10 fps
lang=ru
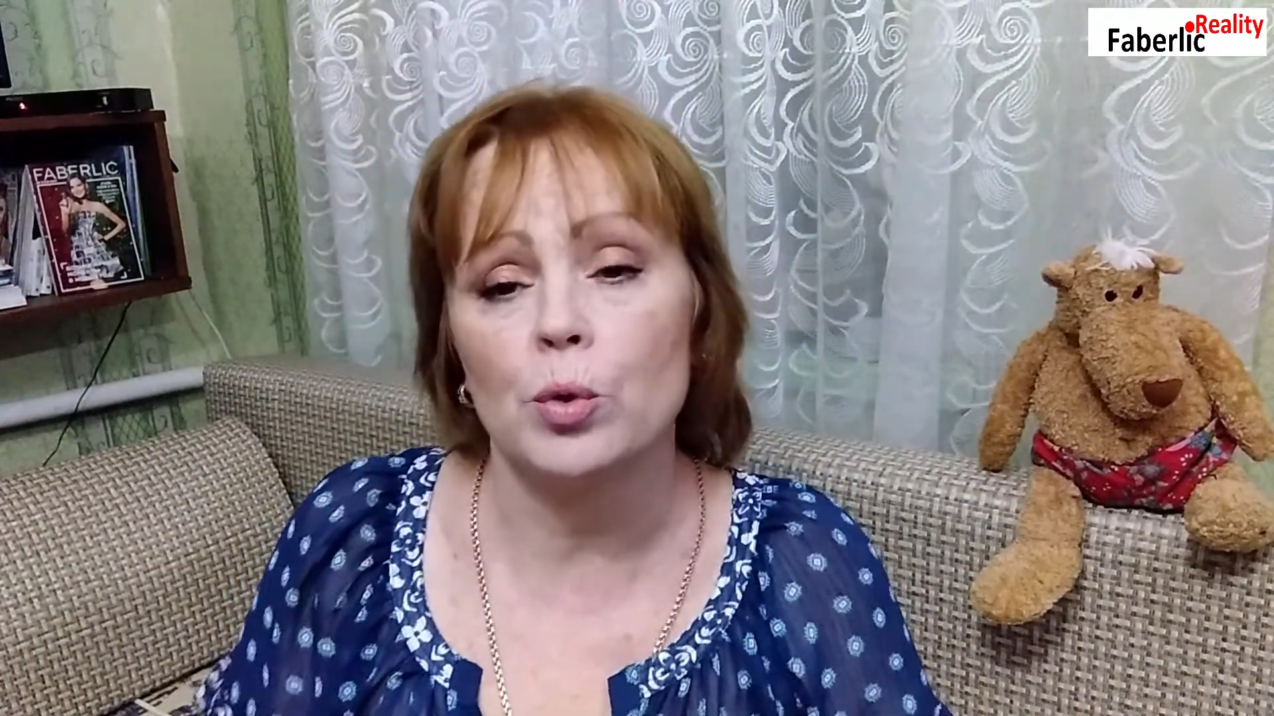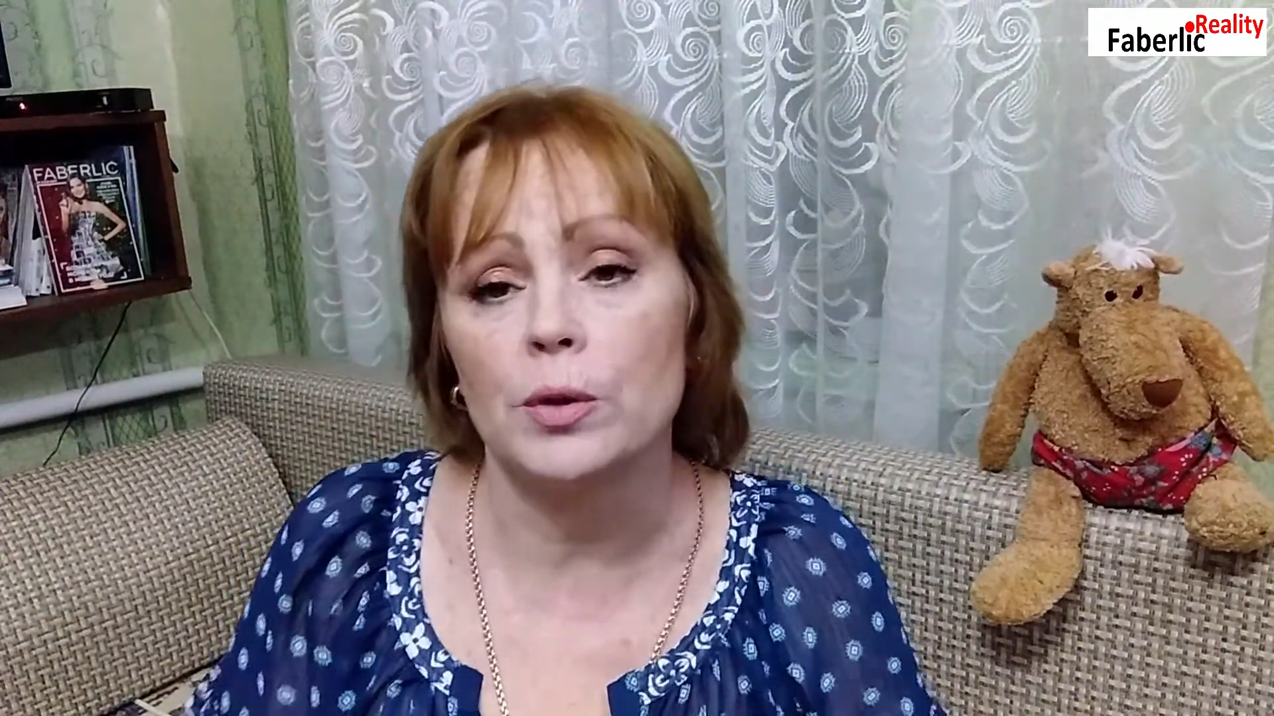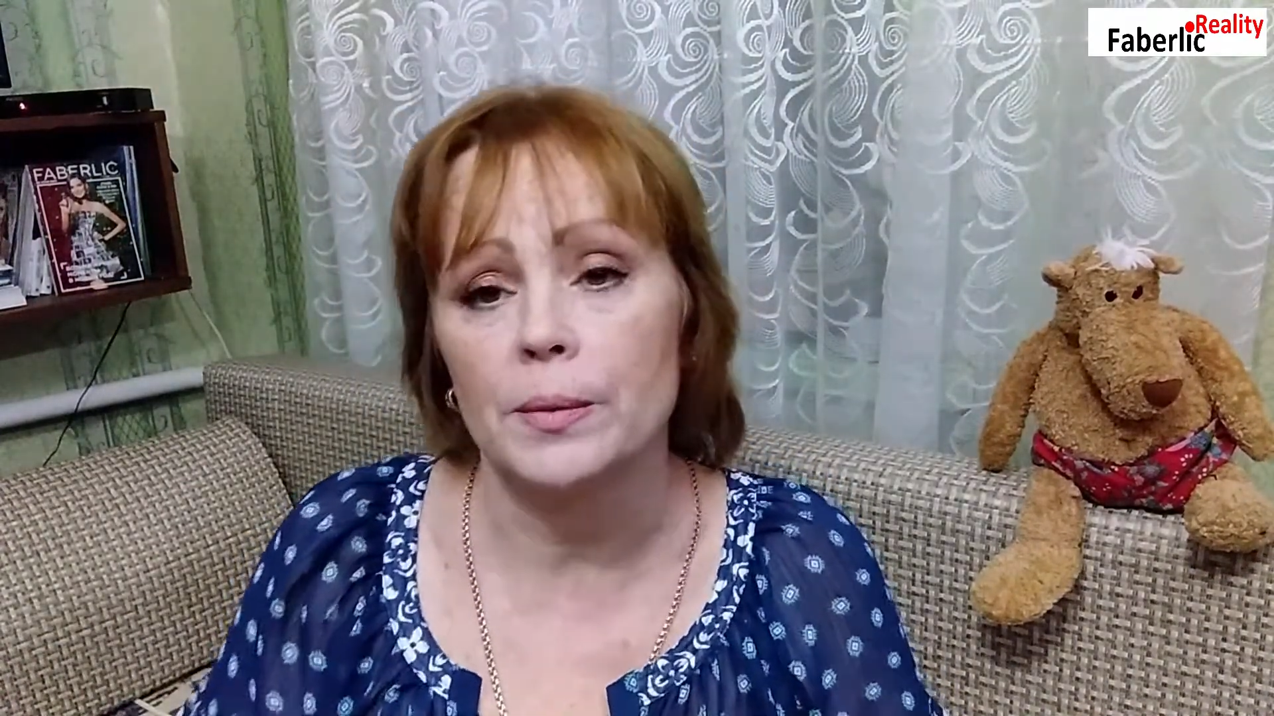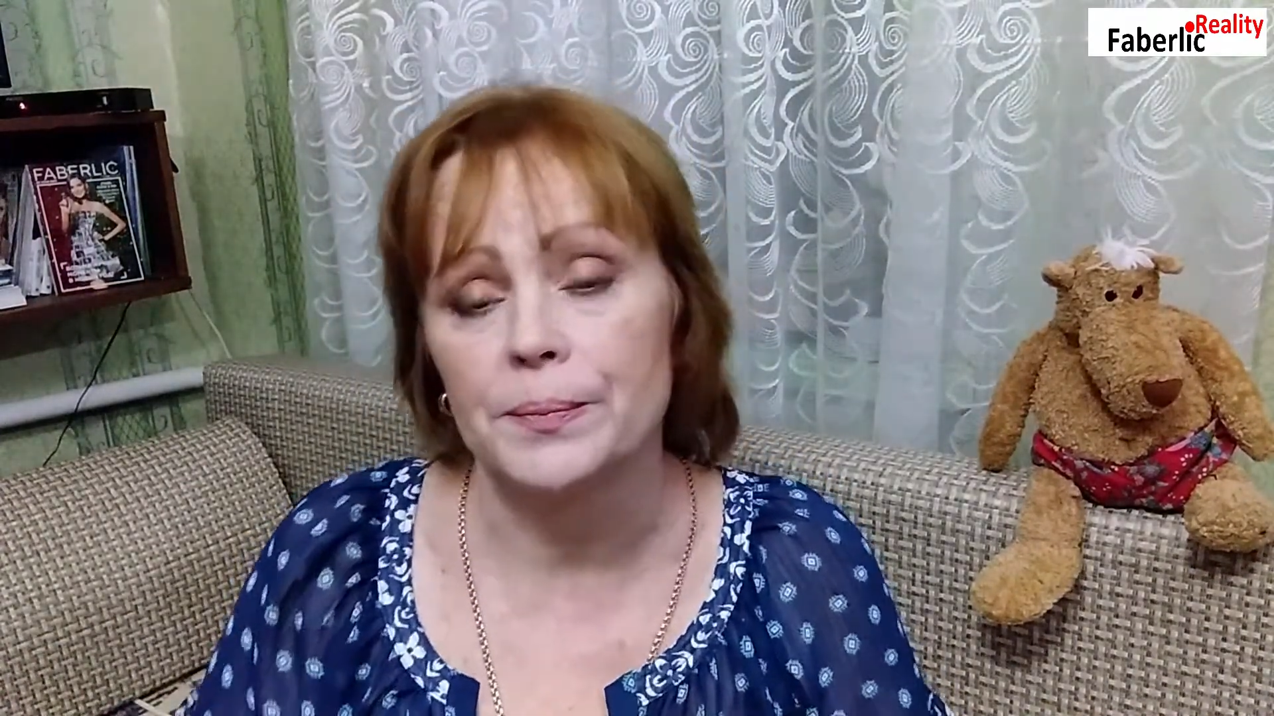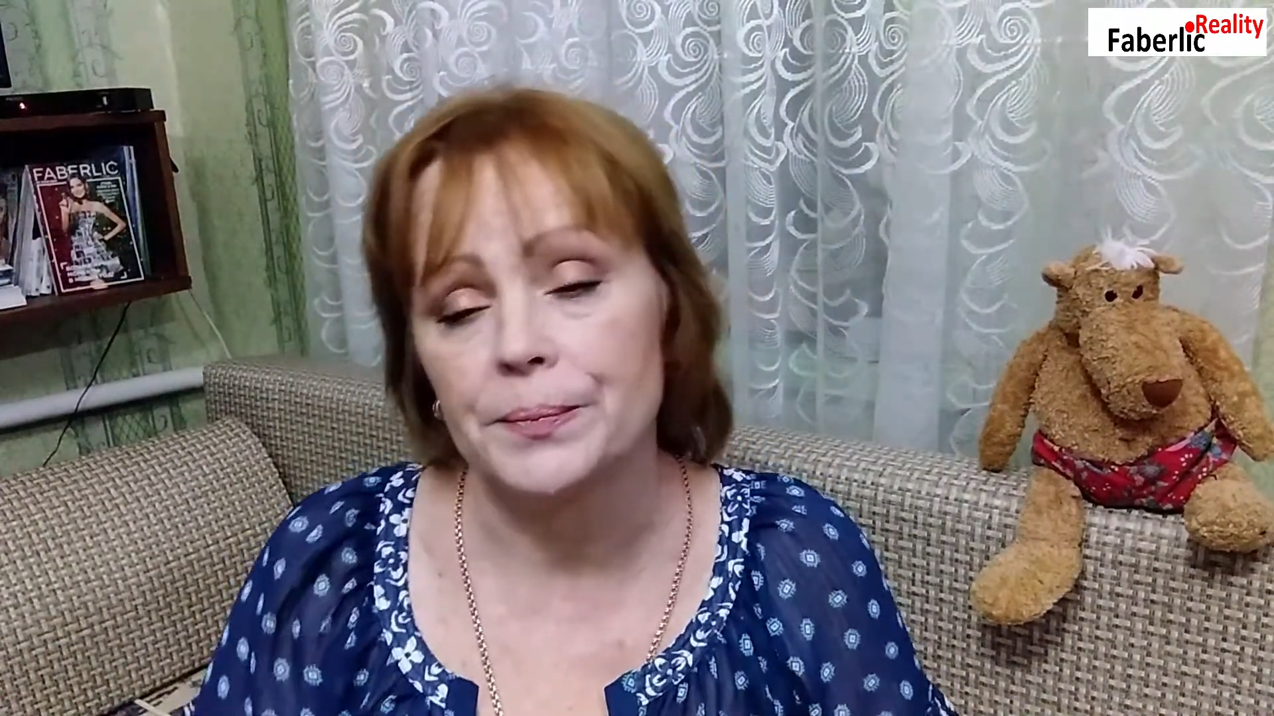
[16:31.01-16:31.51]

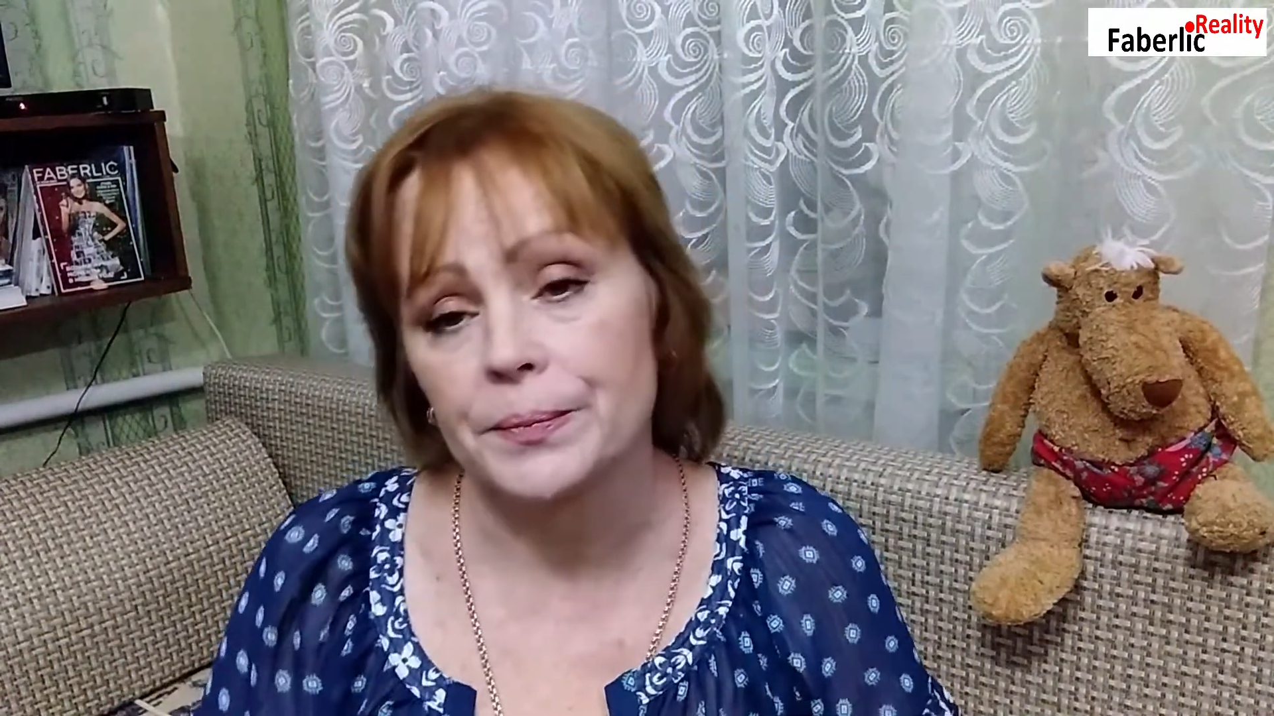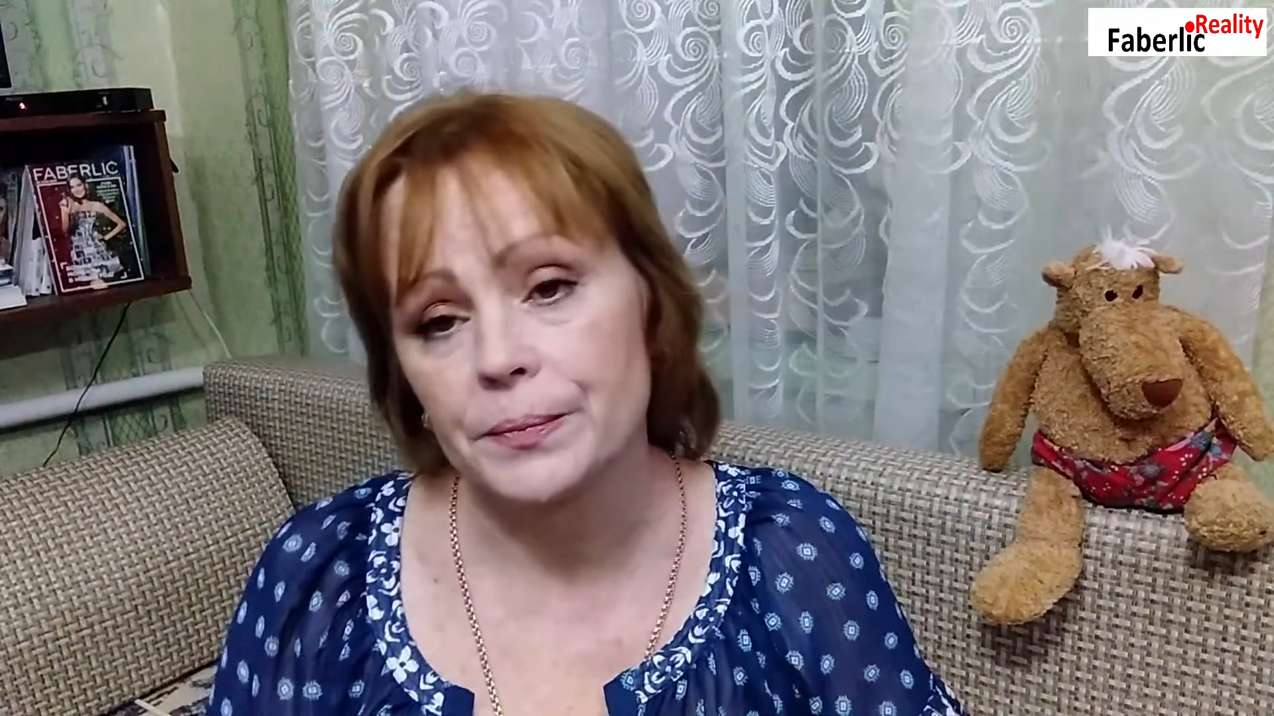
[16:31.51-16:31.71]
угодно.